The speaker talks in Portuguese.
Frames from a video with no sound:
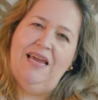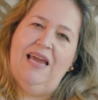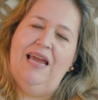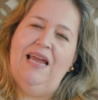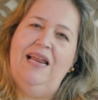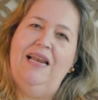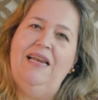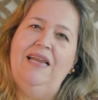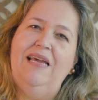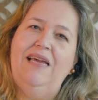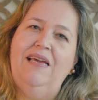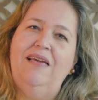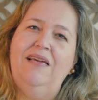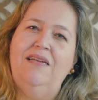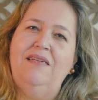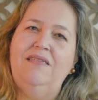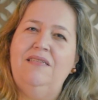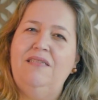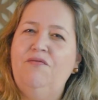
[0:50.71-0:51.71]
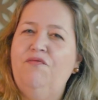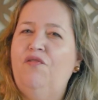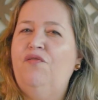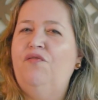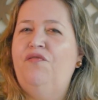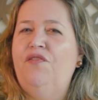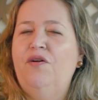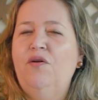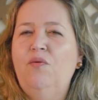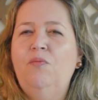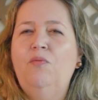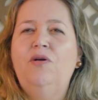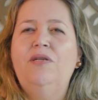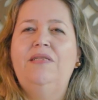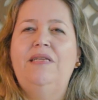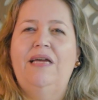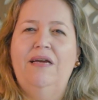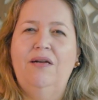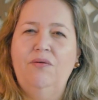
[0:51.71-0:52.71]
ele desenvolveu um
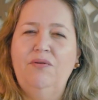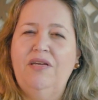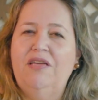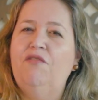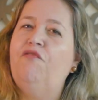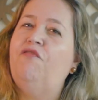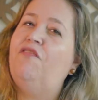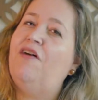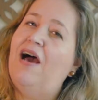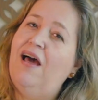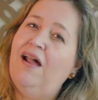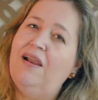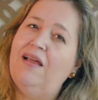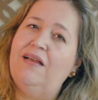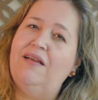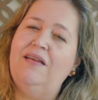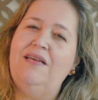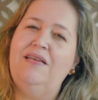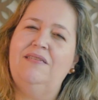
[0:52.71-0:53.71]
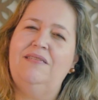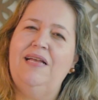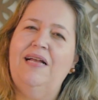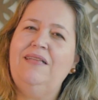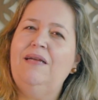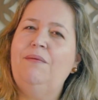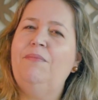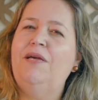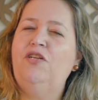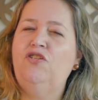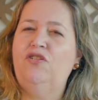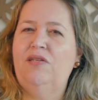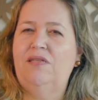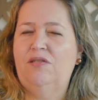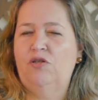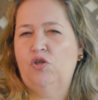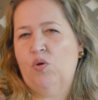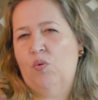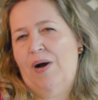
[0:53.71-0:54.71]
modelo que fala exatamente
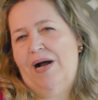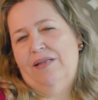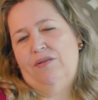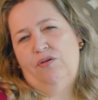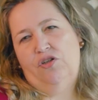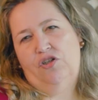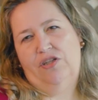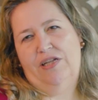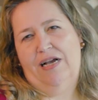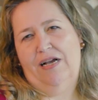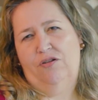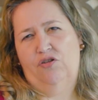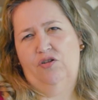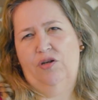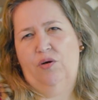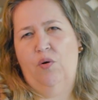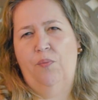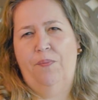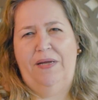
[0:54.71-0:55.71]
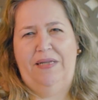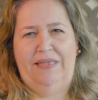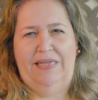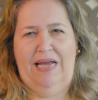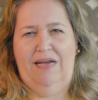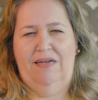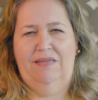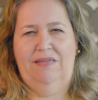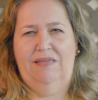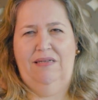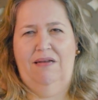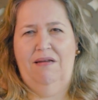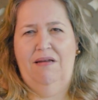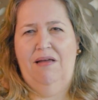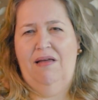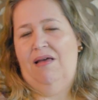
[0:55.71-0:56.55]
desses quatro estágios da competência.